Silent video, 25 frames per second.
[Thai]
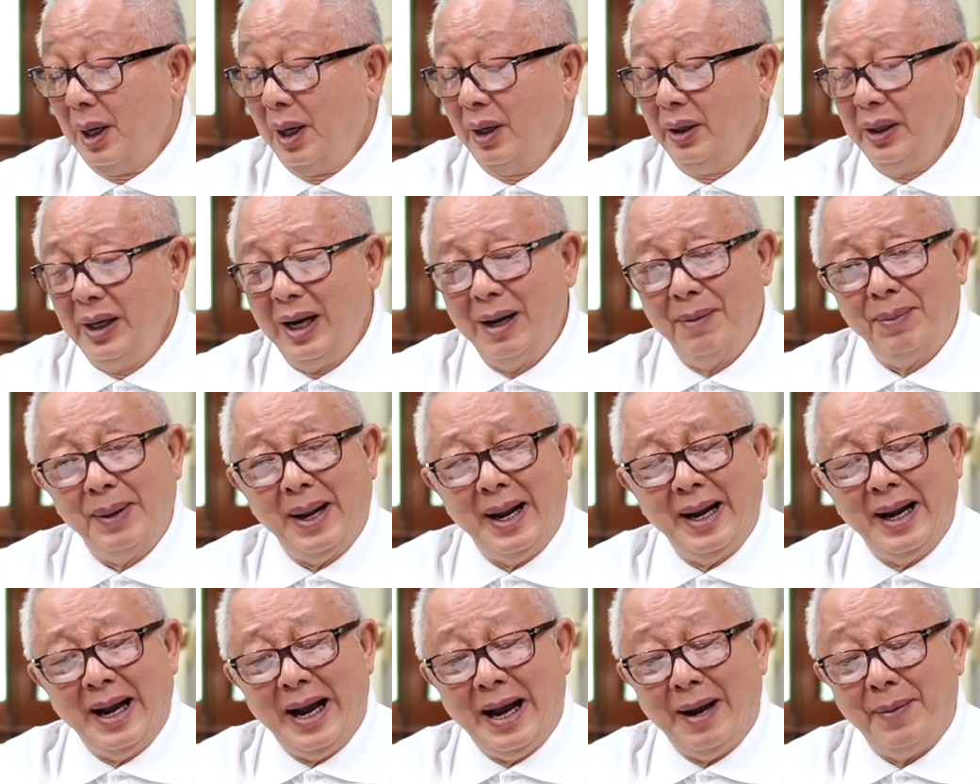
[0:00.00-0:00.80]
เรื่องพ
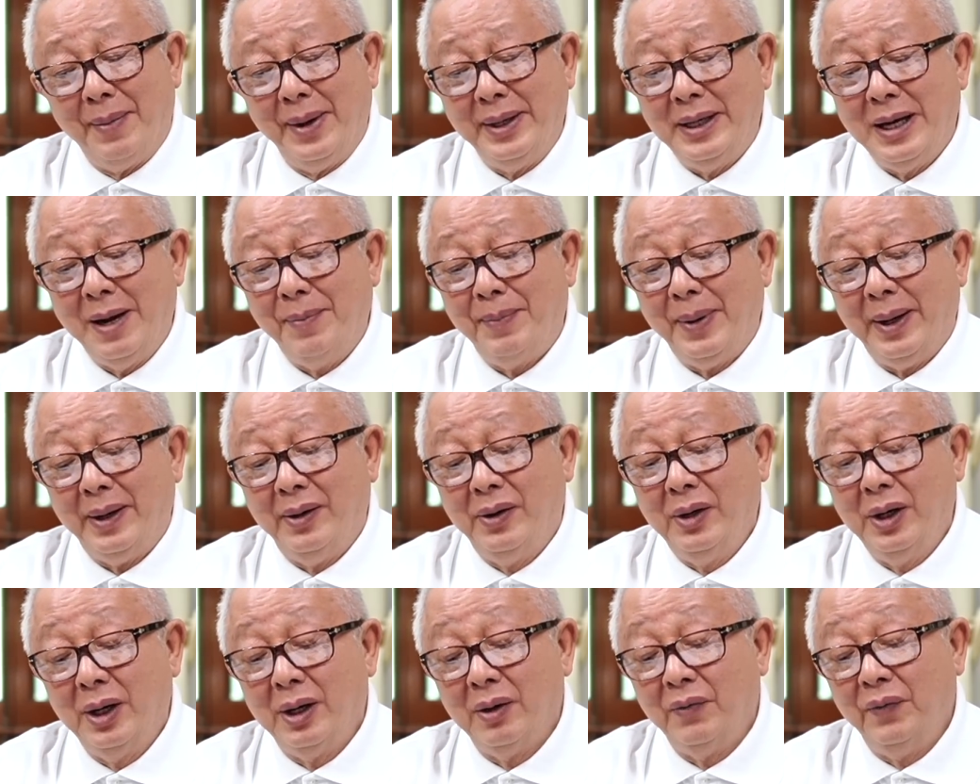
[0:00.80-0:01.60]
ลังงานไม่ใช่เป็น
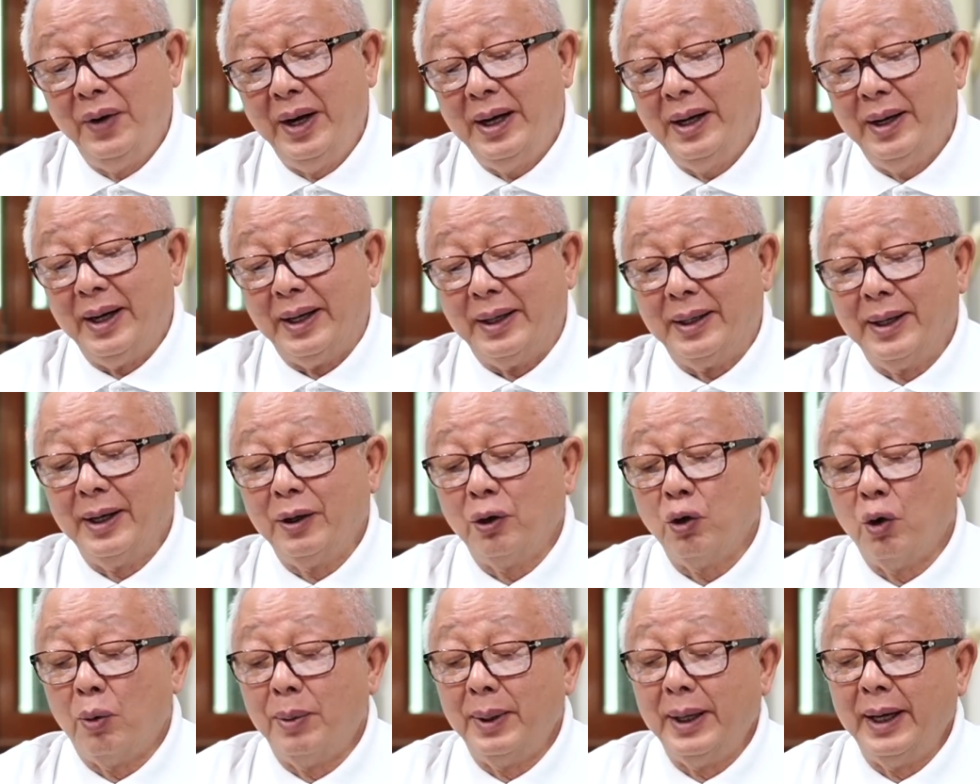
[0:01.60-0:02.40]
เรื่องวิกฤตใน
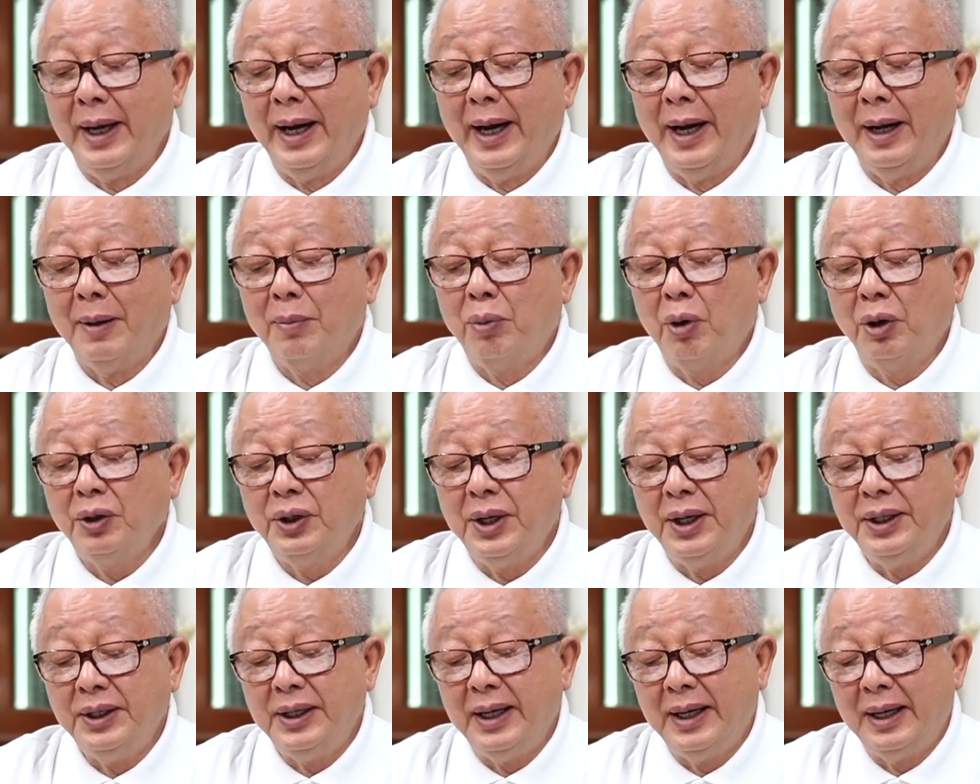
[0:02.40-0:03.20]
ตัวมันเองเพราะ
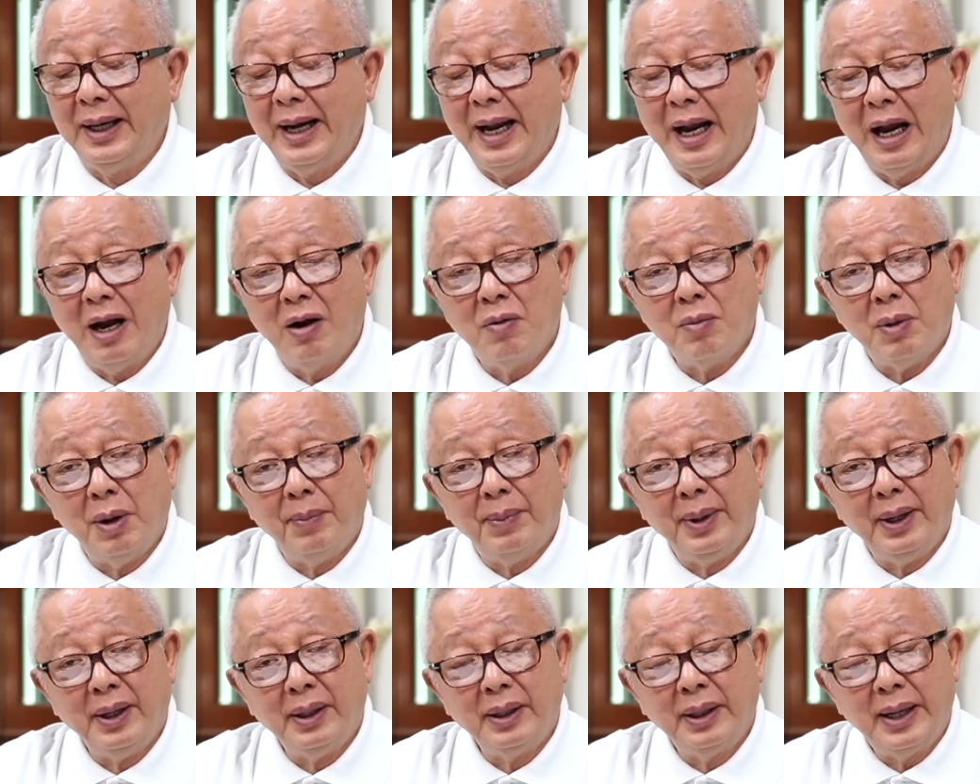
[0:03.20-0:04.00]
จริงๆแล้วมัน
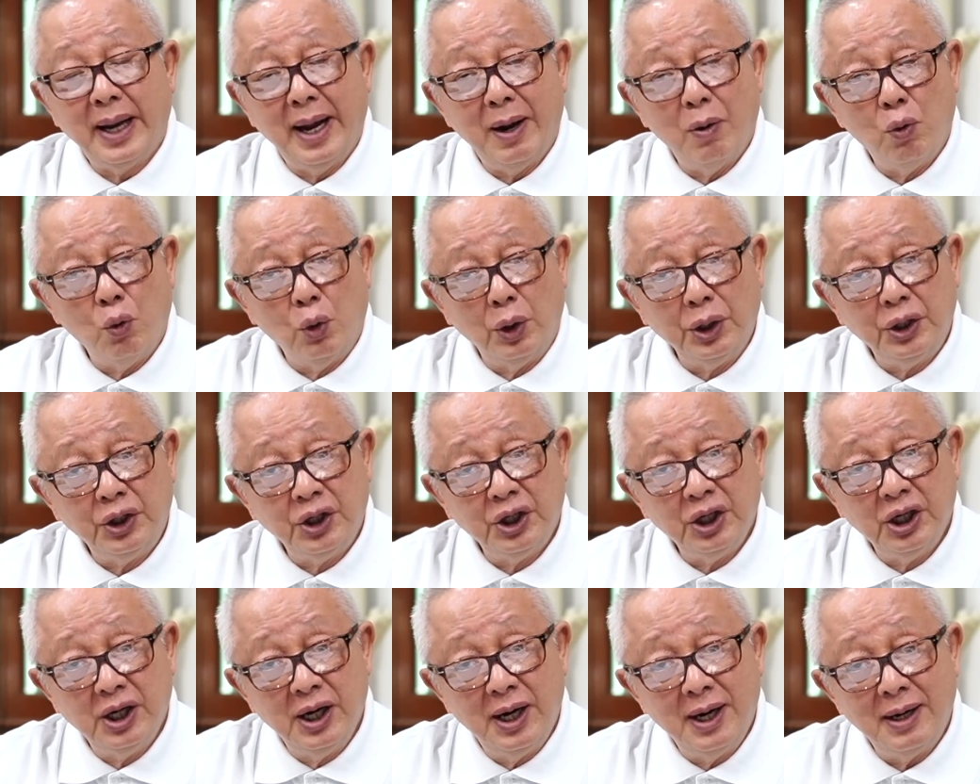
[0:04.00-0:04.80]
เป็นแค่หัว
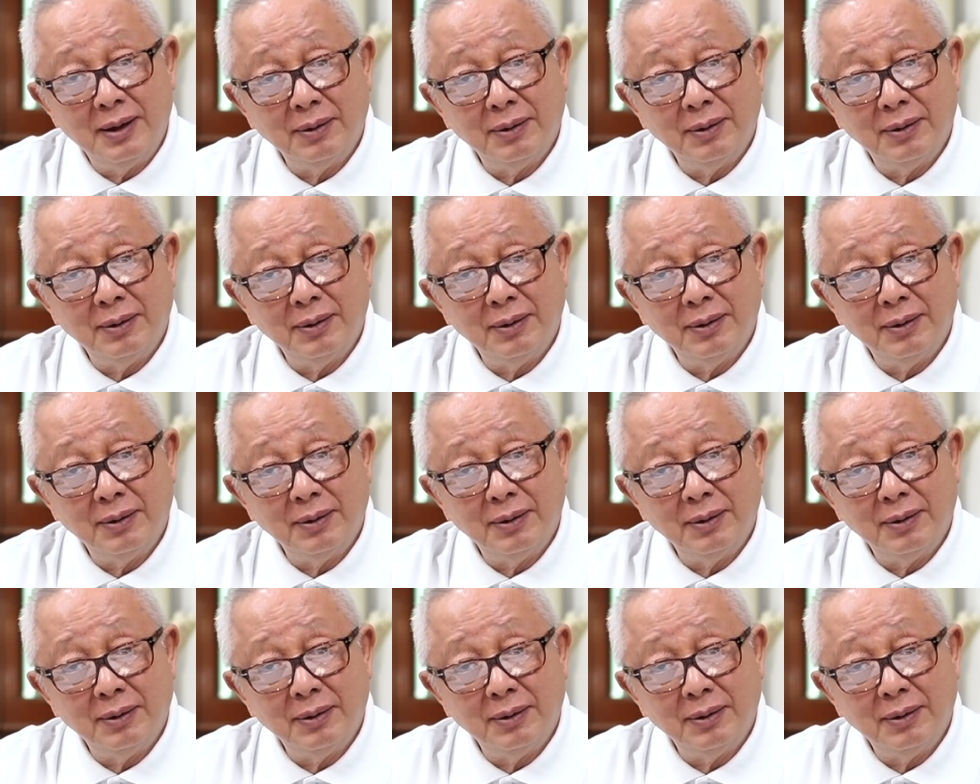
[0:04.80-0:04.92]
เชื้อ